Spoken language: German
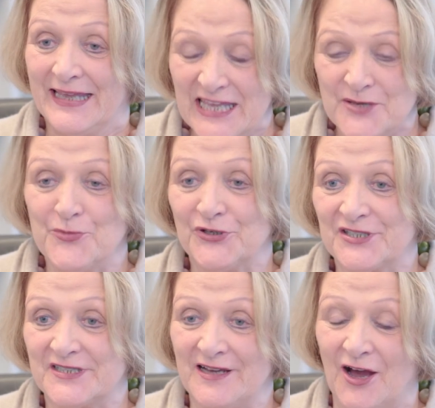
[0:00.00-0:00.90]
Ich
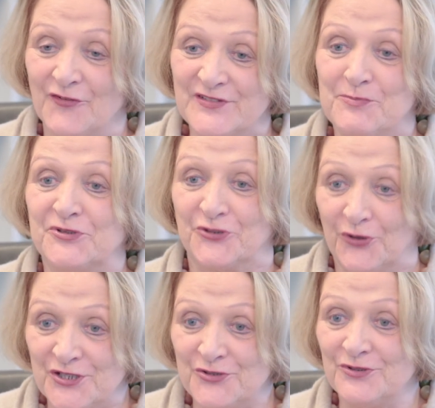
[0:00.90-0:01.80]
möchte auf die
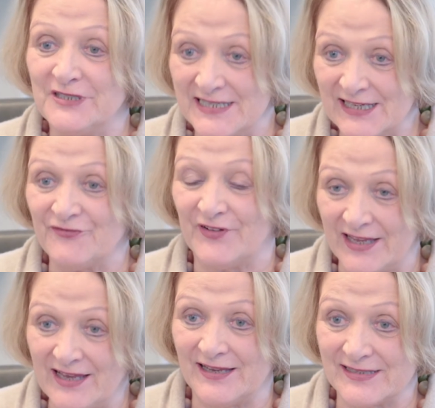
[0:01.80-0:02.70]
Bedeutung dieser
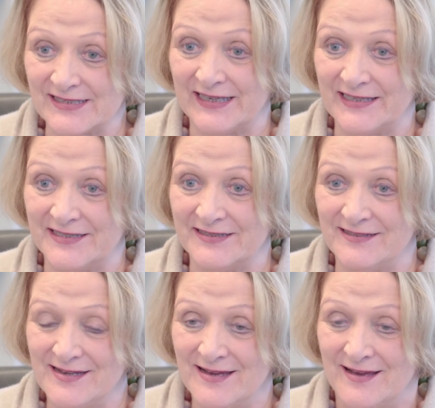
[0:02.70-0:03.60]
Freiheitsrechte
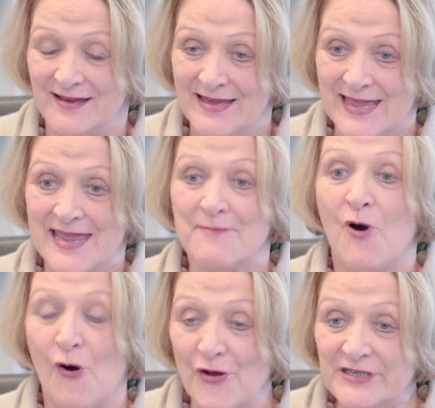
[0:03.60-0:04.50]
im
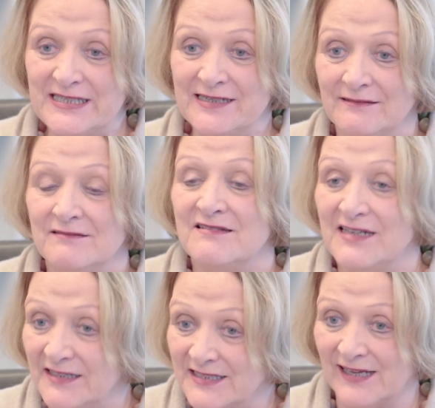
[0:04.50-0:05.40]
heutigen
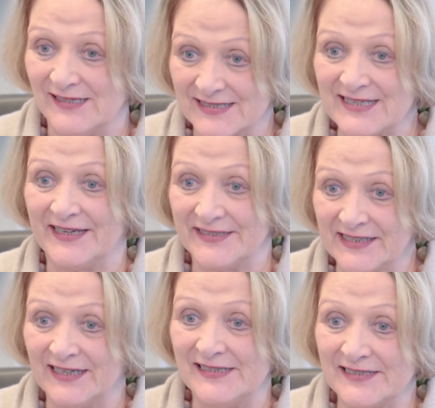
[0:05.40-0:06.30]
digitalen
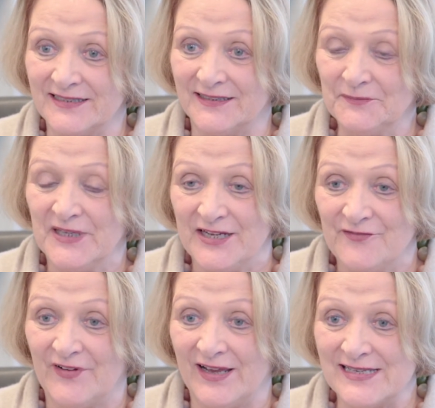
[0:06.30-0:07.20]
Zeitalter
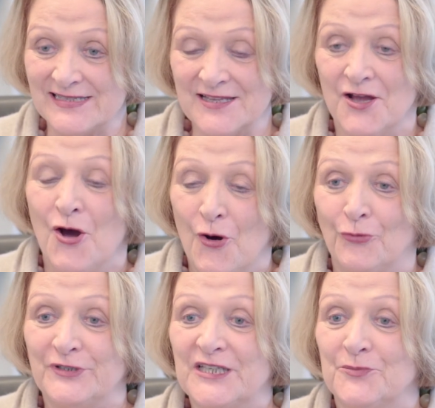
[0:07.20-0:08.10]
hinweisen
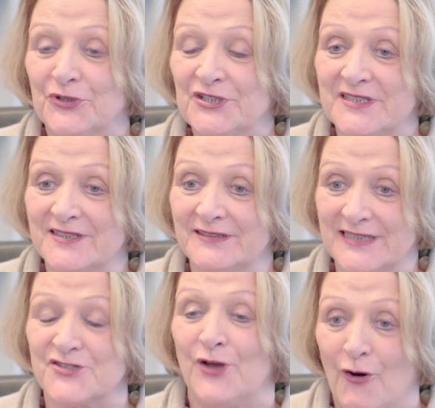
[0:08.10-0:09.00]
und ich möchte
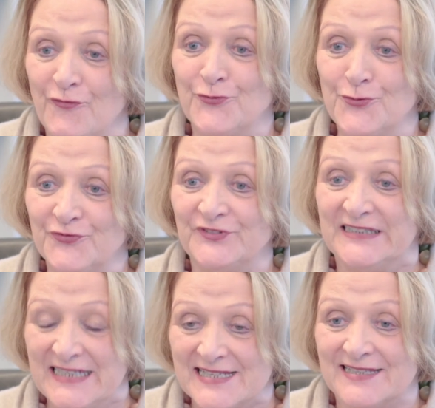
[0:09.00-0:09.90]
dazu aufrufen,
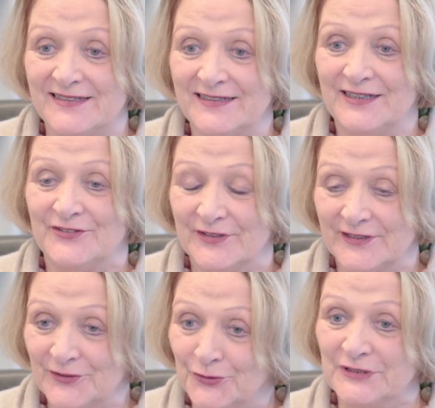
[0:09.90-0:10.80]
diese
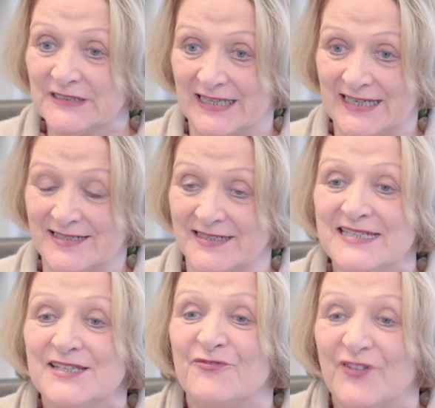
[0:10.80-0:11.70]
Grundrechte, diese